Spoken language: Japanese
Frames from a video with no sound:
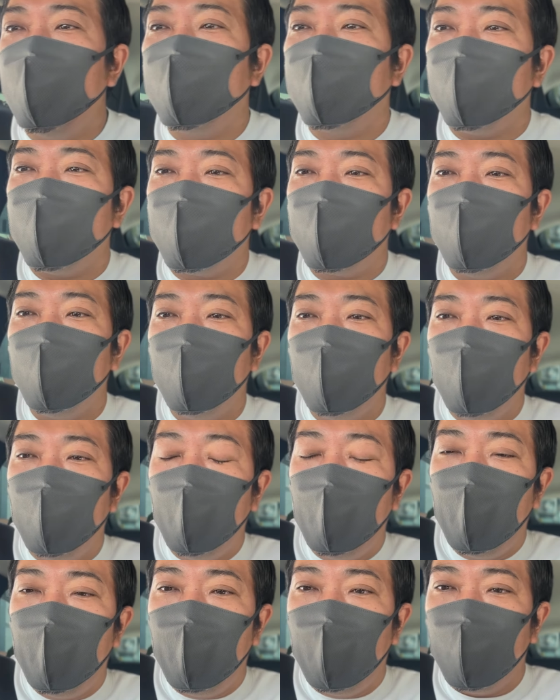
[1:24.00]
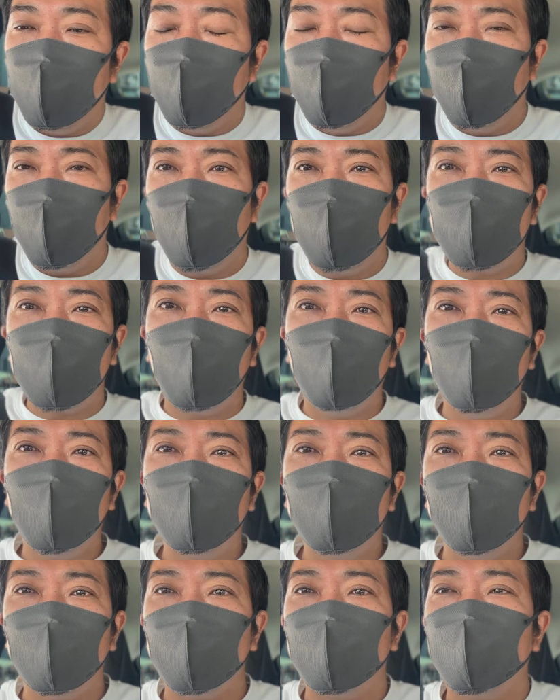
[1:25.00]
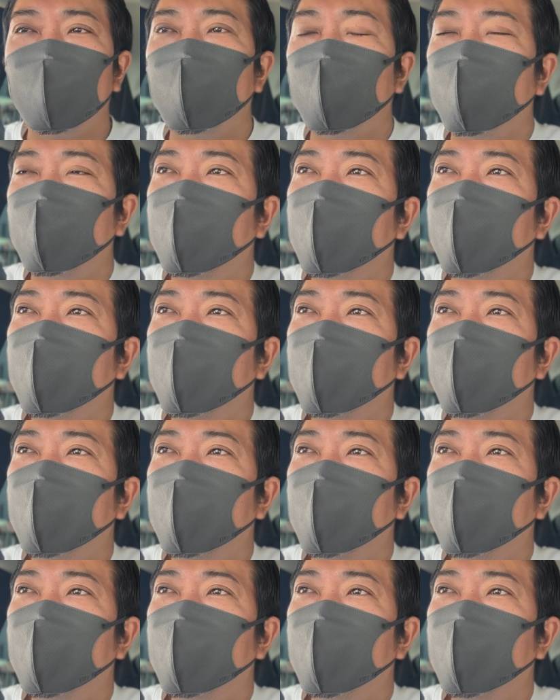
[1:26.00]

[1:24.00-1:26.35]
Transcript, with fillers: すでしょで、俺が喋っとるでしょ